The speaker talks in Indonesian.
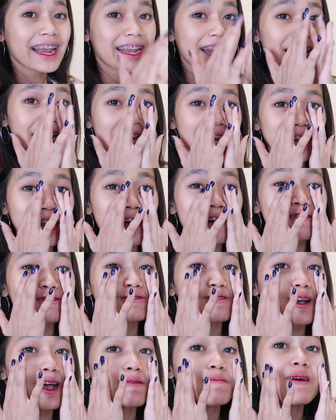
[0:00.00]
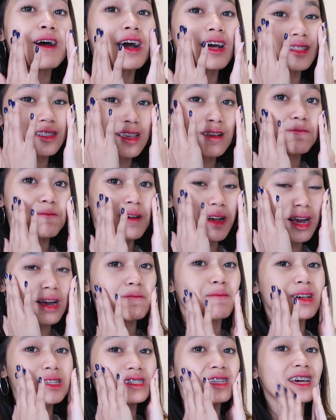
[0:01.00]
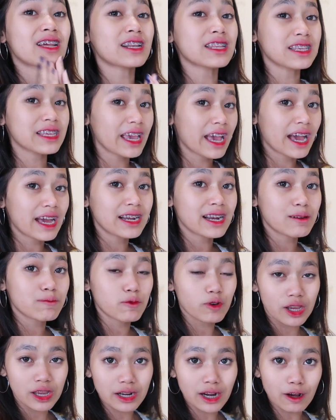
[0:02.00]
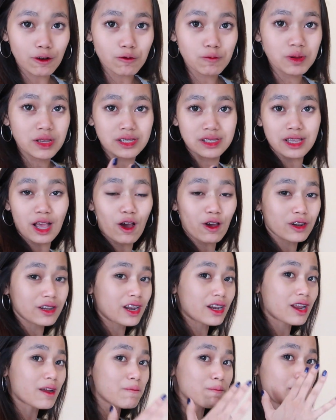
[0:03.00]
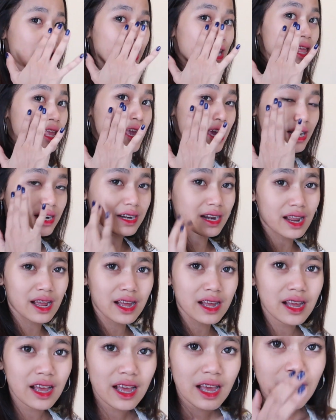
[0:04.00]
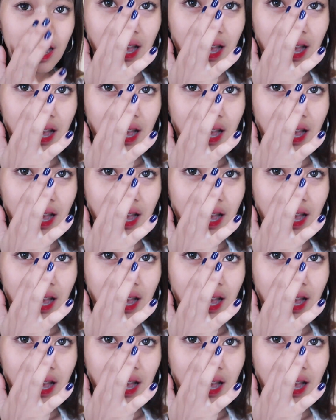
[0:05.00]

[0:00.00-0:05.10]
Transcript: dan ini aku suka banget sama maskernya dan mungkin aku bisa order kembali karena